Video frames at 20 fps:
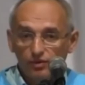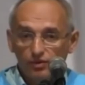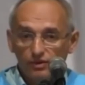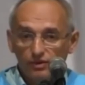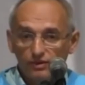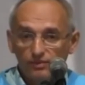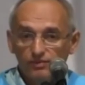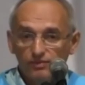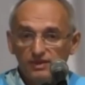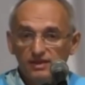то
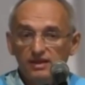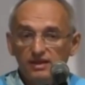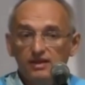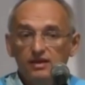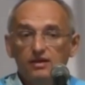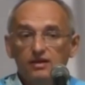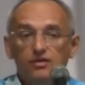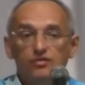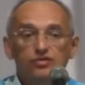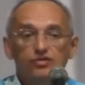есть
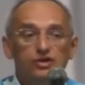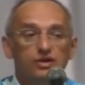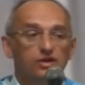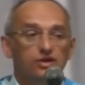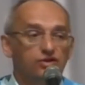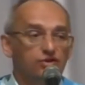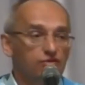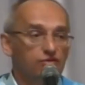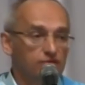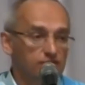психика уже
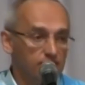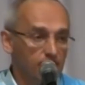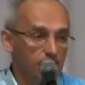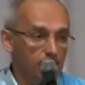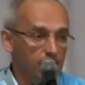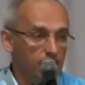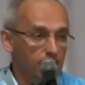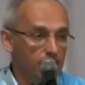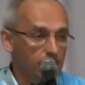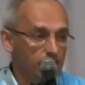начнет
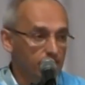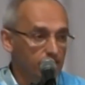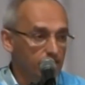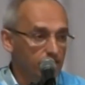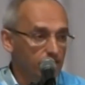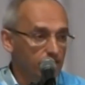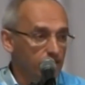страдать.